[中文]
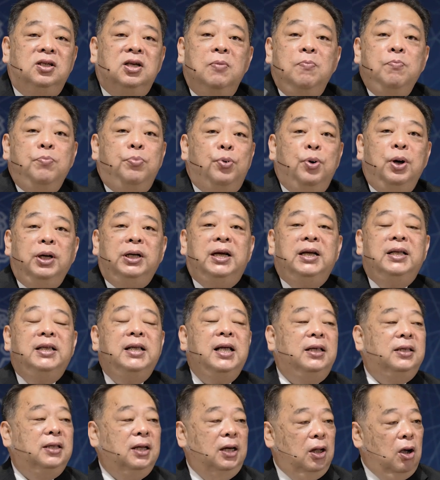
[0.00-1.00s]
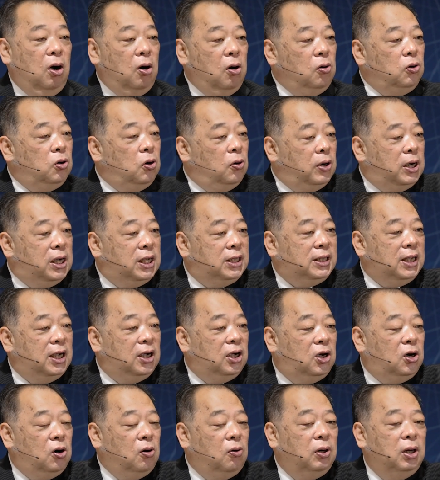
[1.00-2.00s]
神不会停在这里哦，融合这样
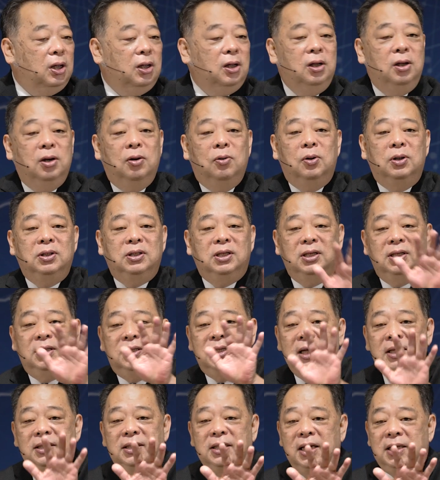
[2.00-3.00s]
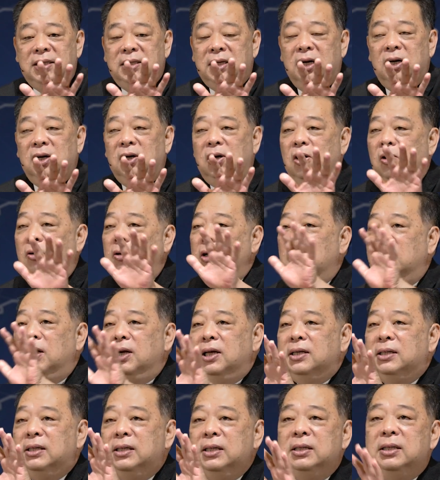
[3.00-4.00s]
够了，或是张三这样够了，
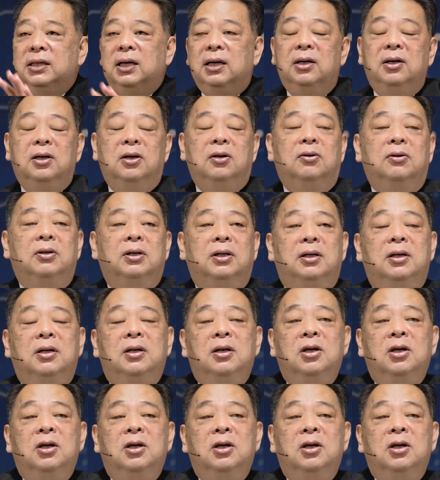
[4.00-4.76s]
李四这样够了。